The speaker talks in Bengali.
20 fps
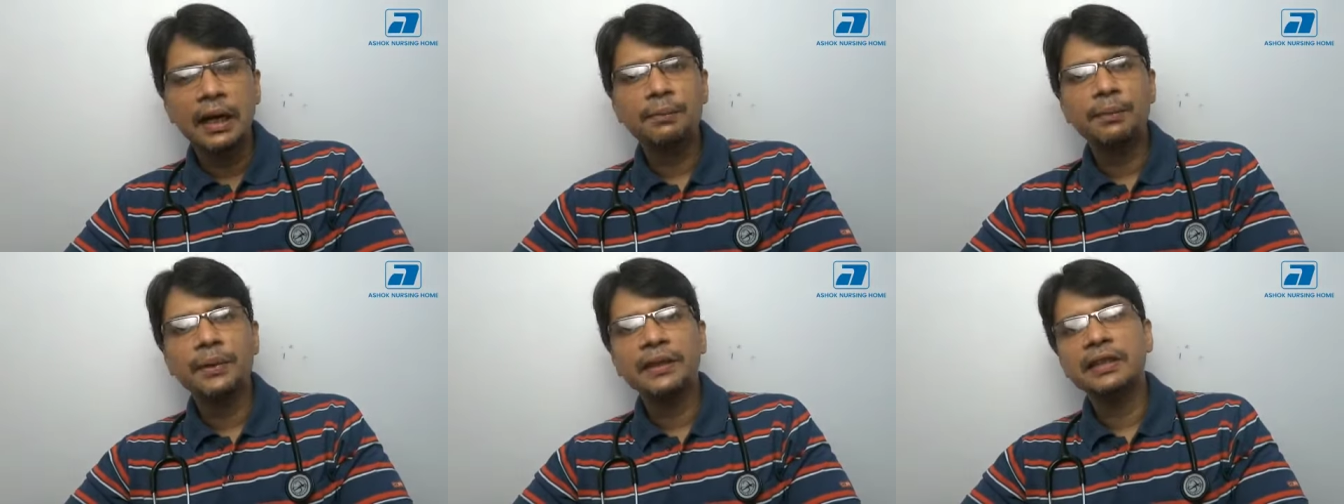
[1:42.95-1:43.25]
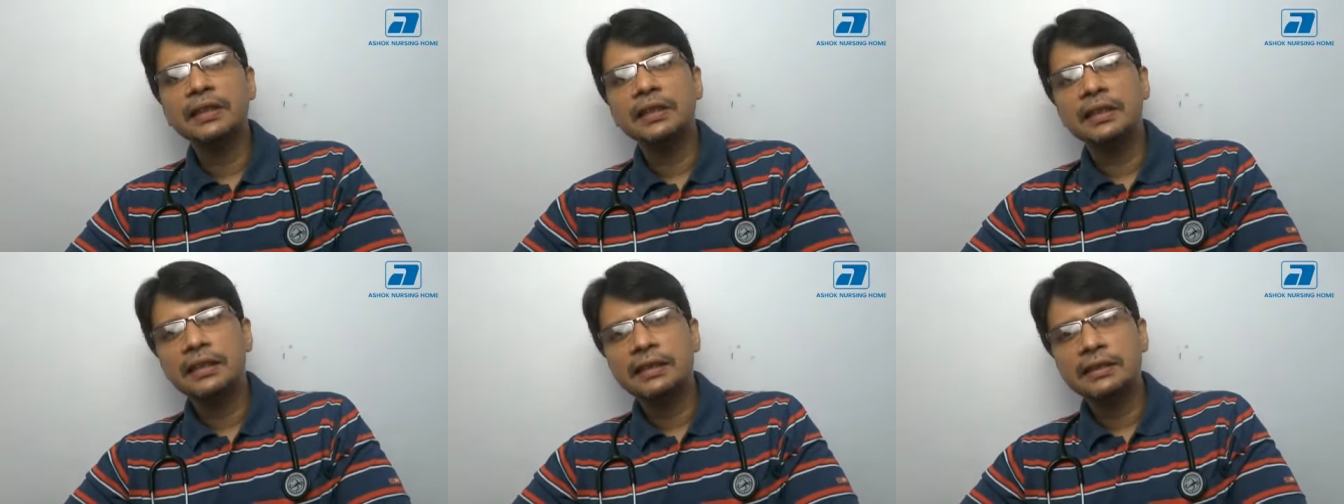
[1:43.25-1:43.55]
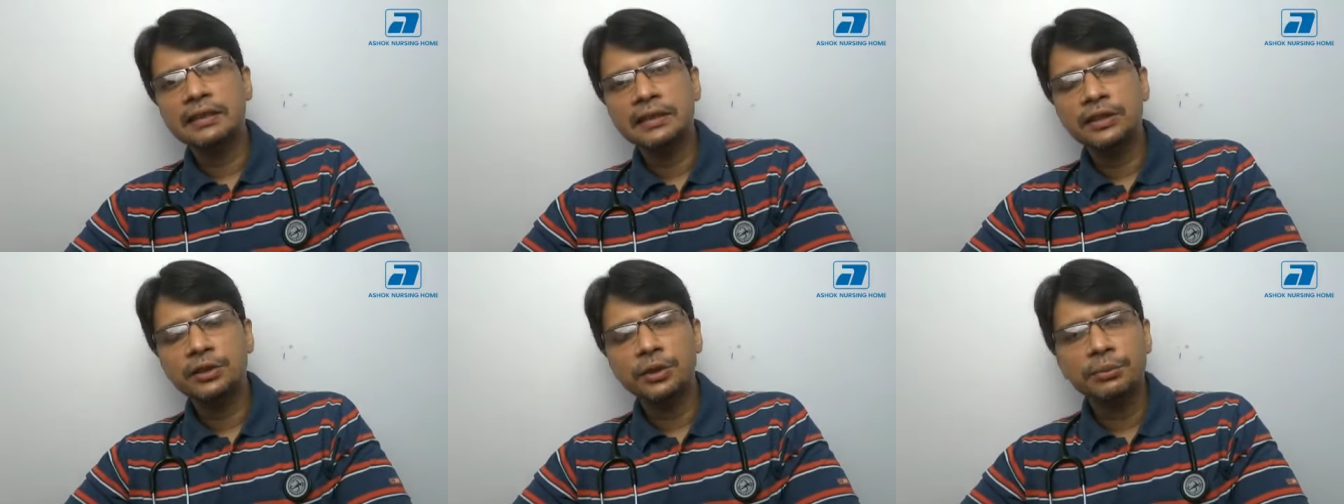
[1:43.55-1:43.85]
আমাদের
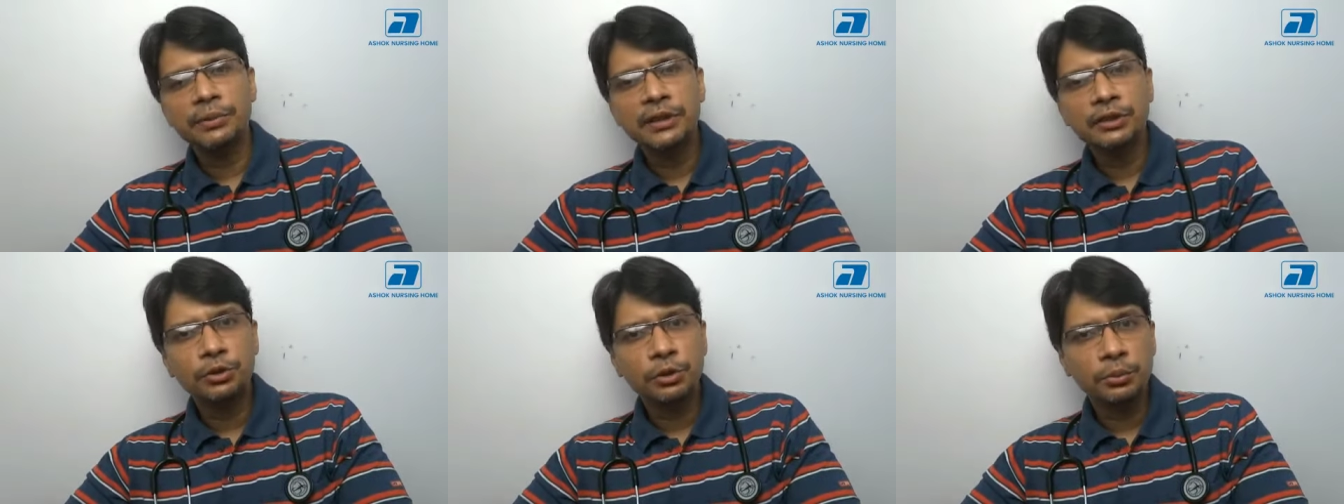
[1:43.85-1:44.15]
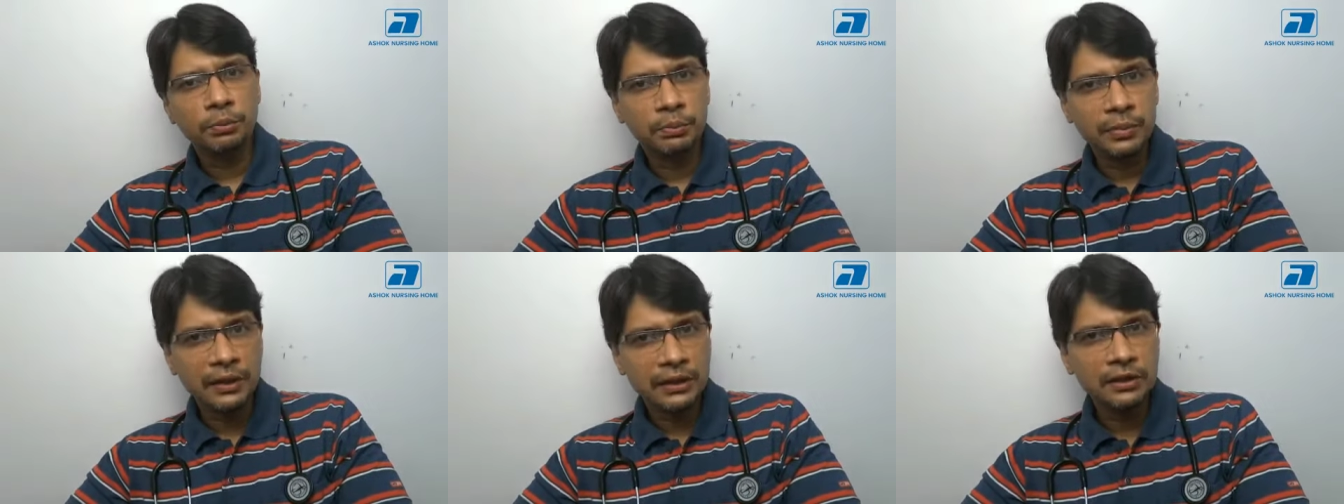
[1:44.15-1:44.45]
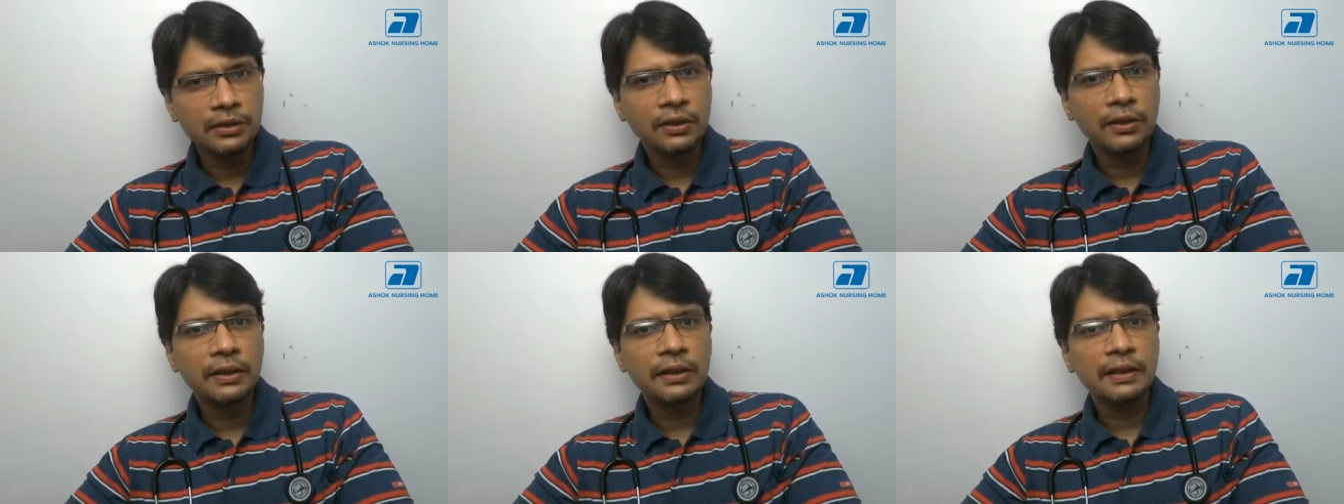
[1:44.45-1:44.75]
নার্সিংহোমে
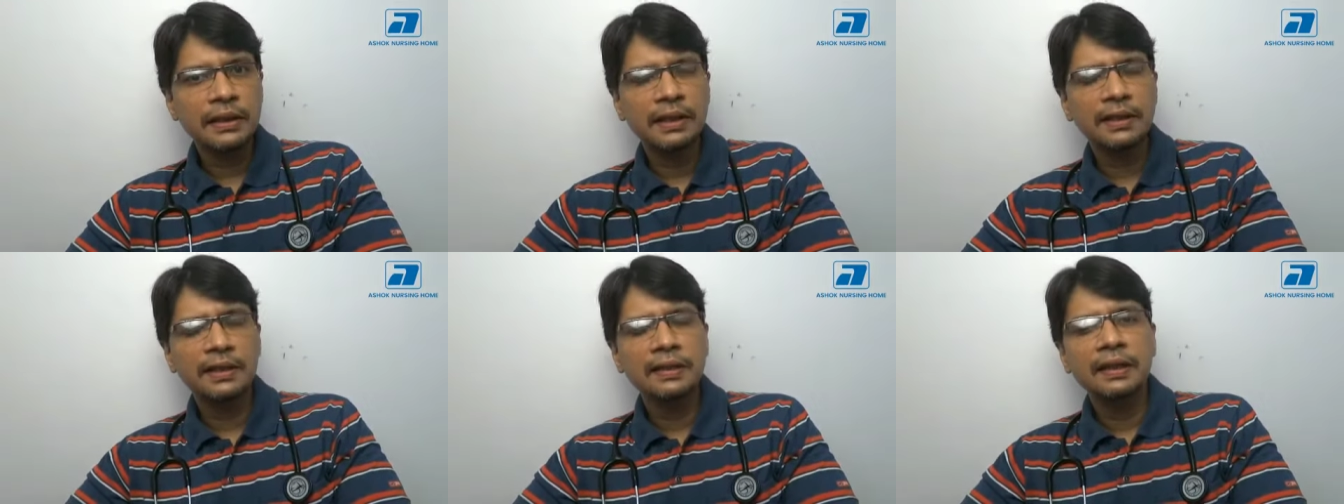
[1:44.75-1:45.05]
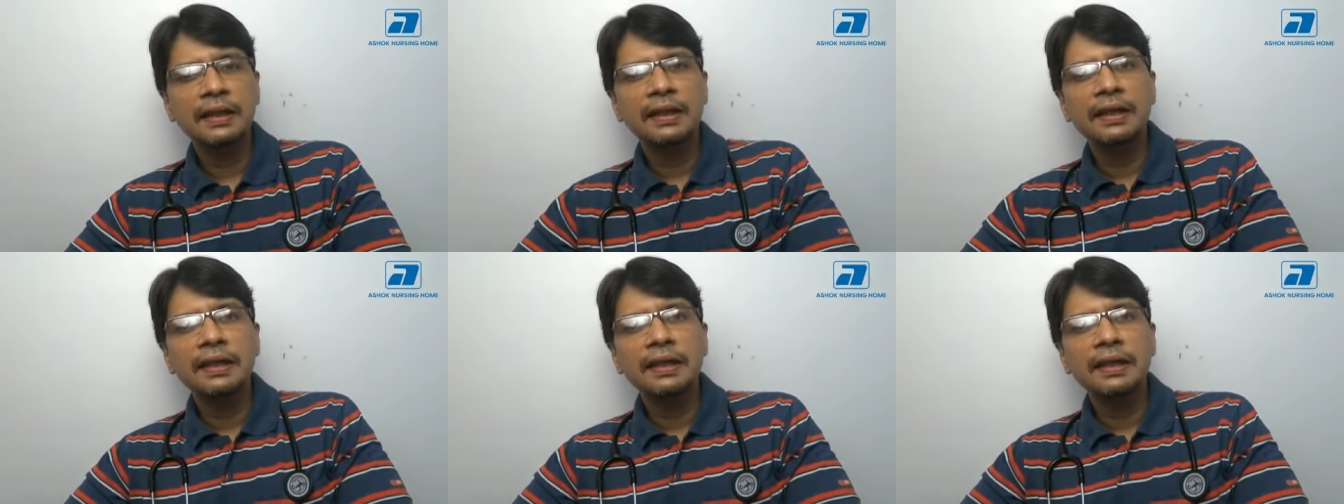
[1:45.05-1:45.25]
চব্বিশ ঘন্টা